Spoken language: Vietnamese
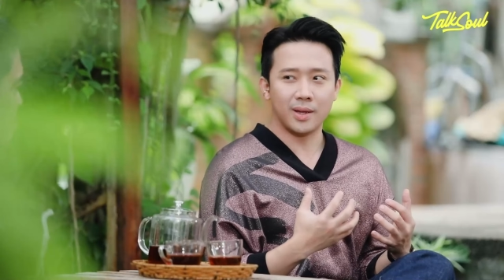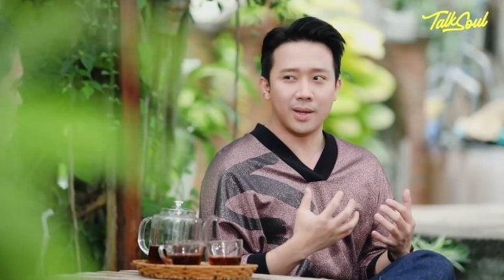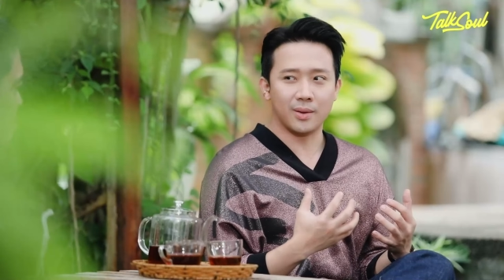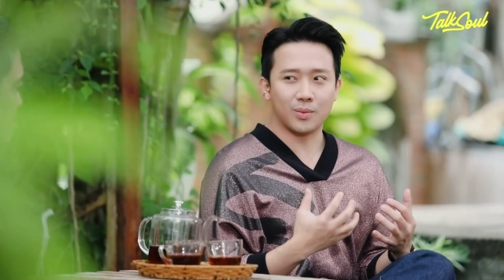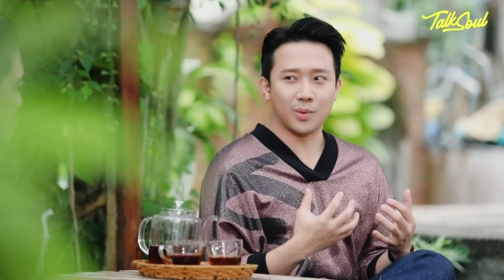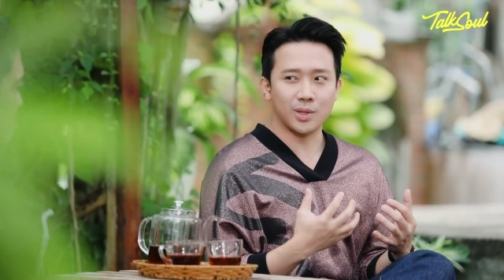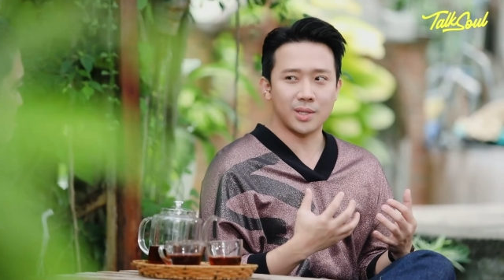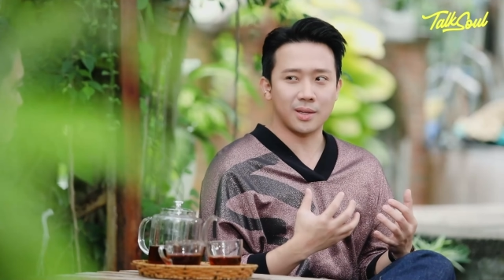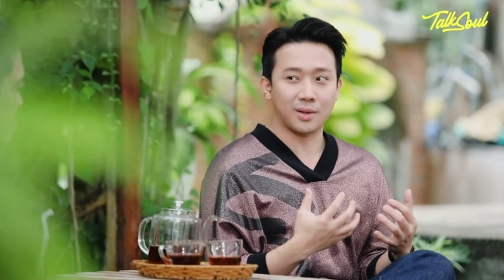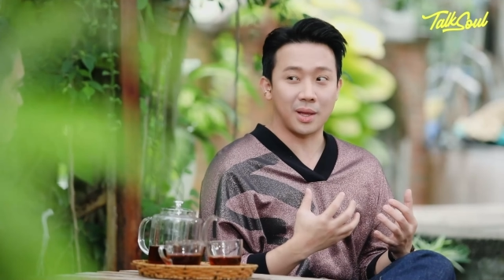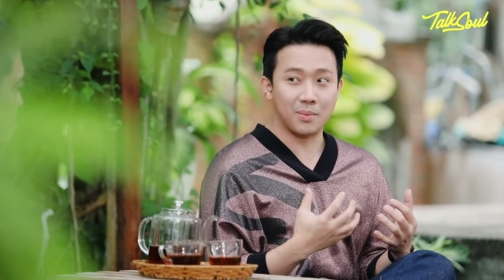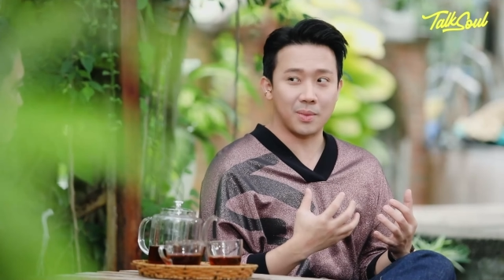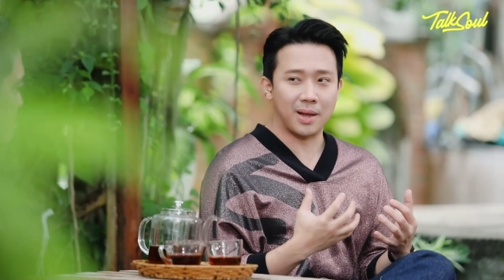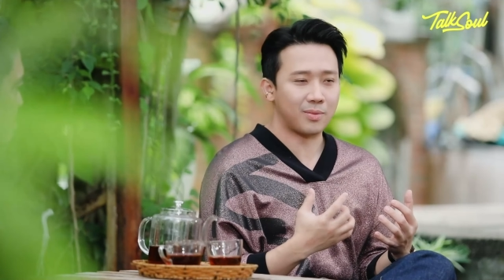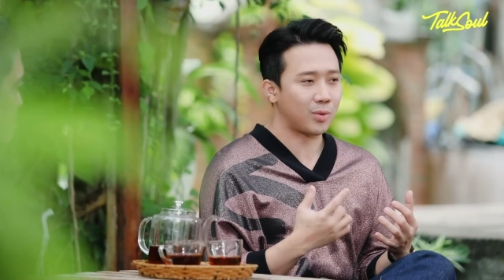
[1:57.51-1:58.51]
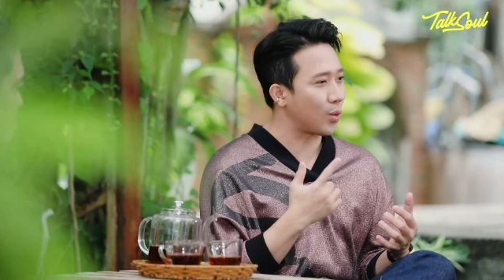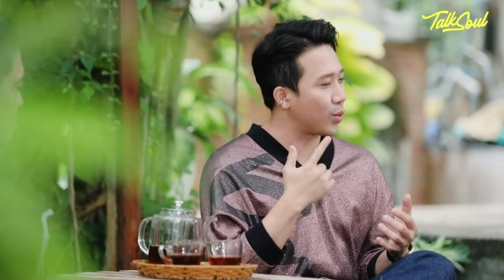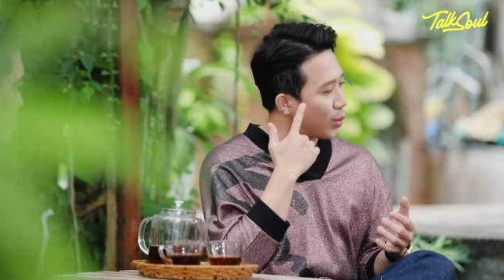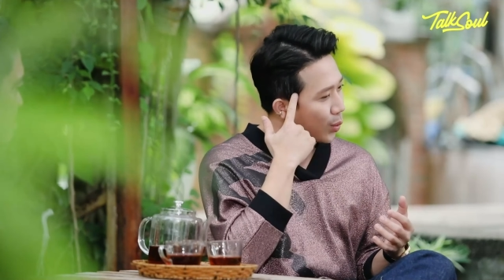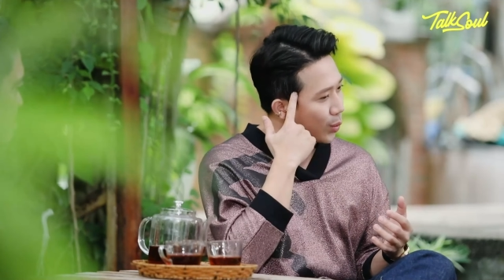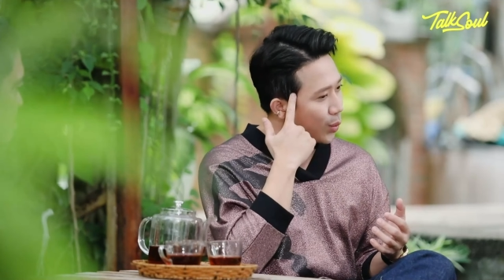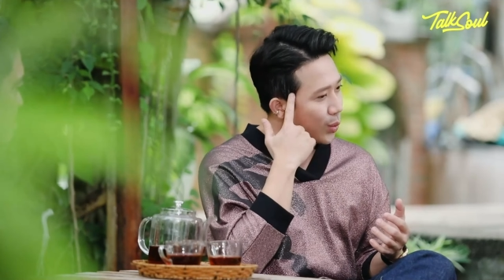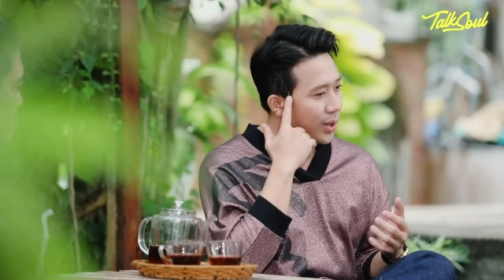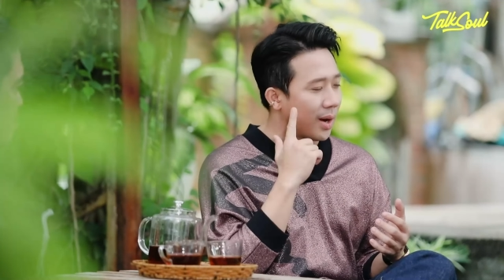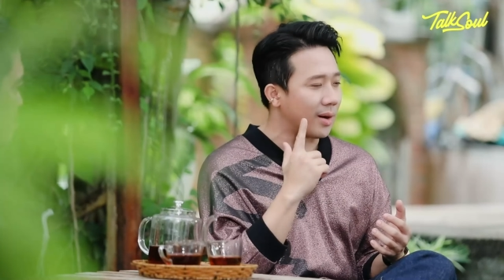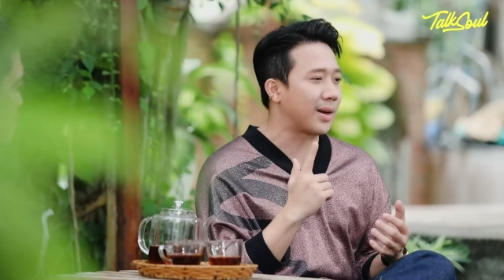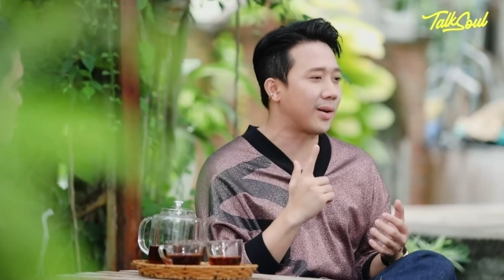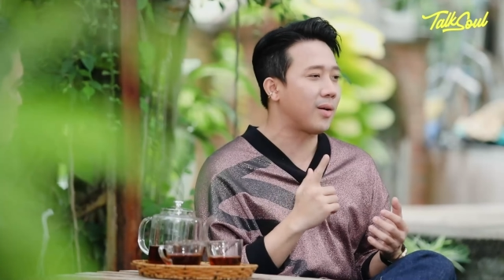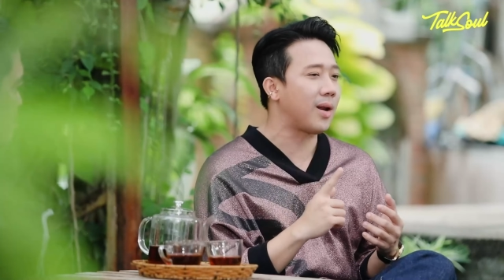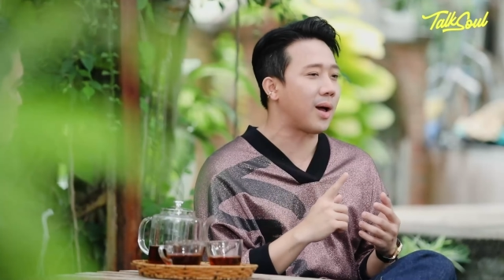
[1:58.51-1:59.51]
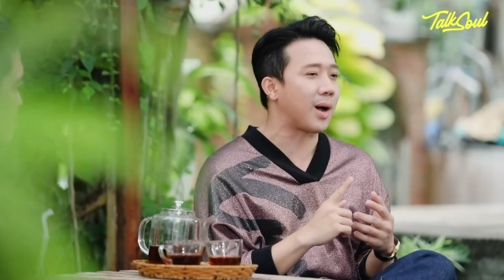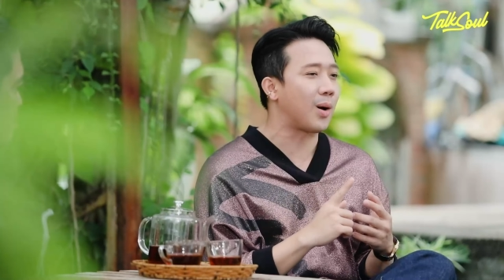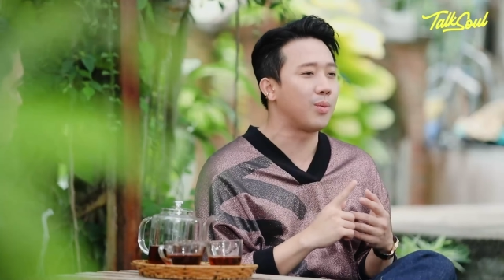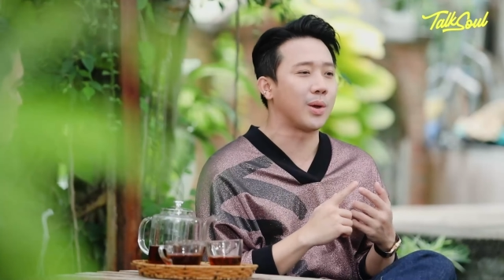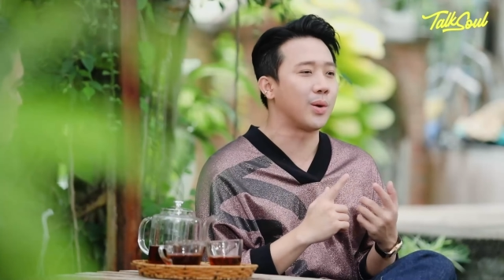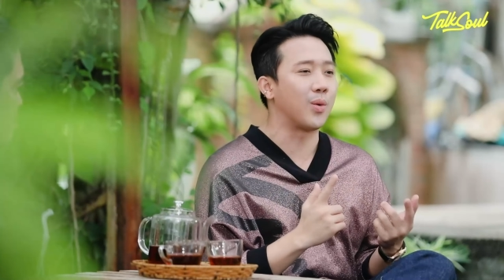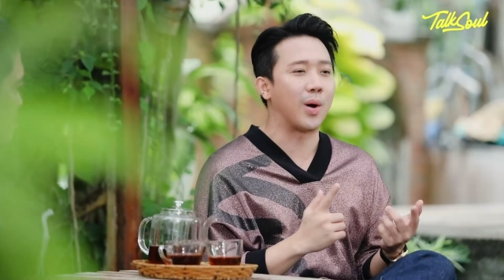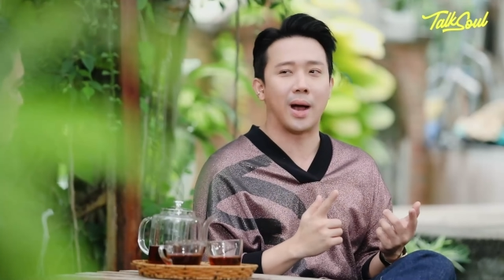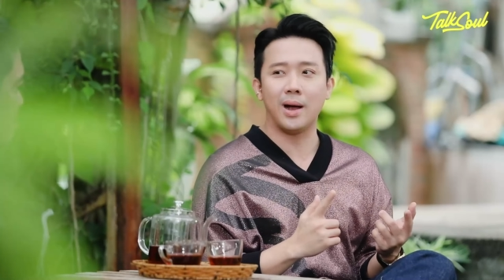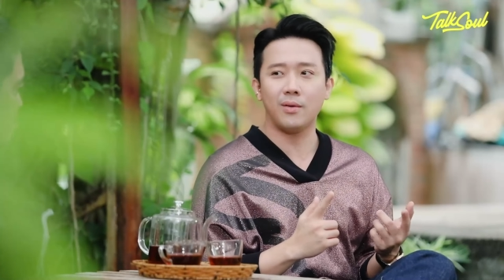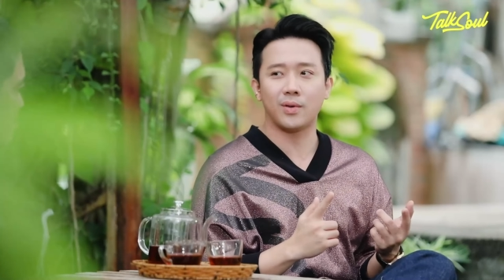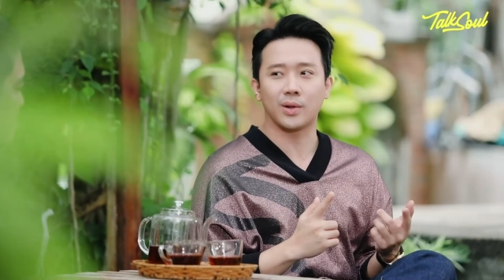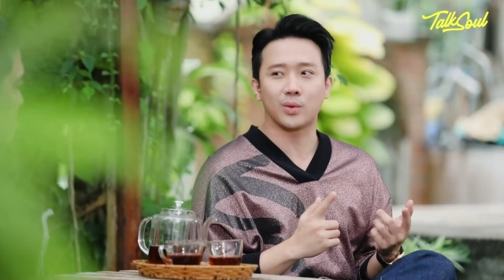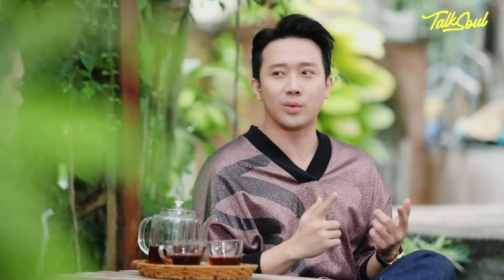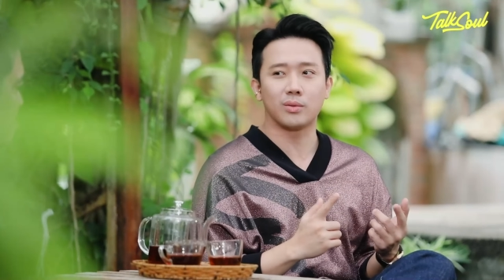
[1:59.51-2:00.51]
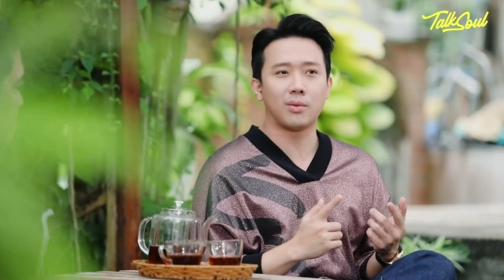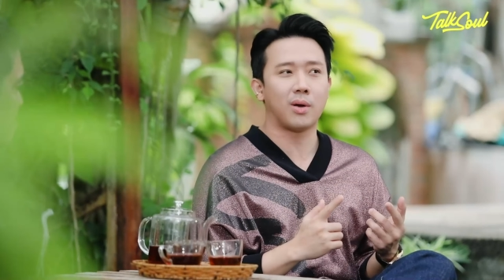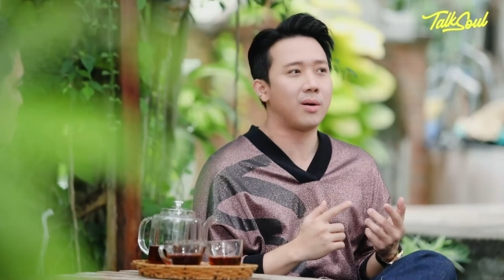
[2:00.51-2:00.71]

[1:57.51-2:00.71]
thì tôi sẽ tìm cách tôi tôi tôi nhận ra nó là không hiệu quả, và ừ.